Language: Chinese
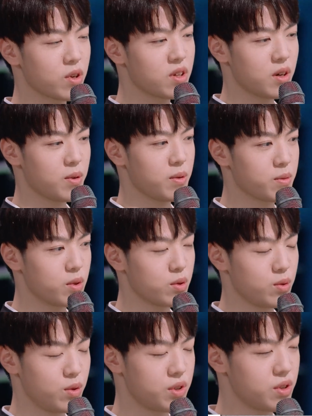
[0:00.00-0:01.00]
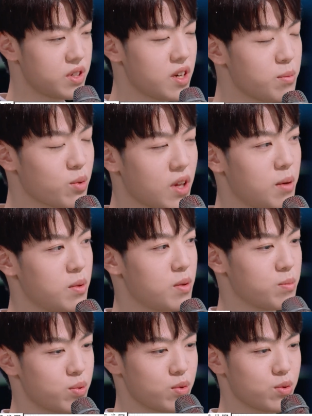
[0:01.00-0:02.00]
得与其羡慕他
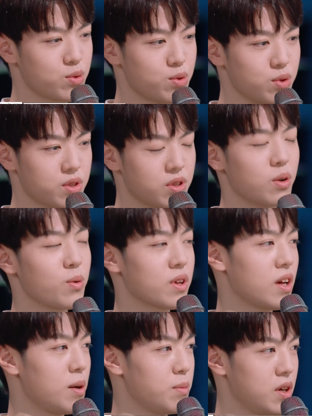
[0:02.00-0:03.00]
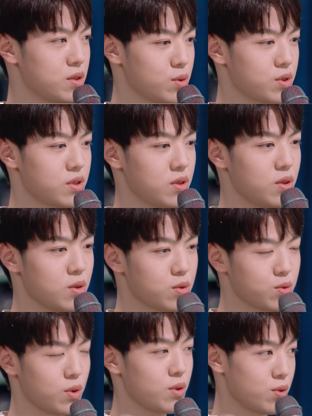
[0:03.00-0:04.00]
们，不如去成为他们。就是
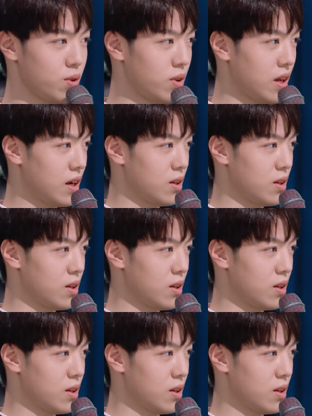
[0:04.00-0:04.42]
所以说，我来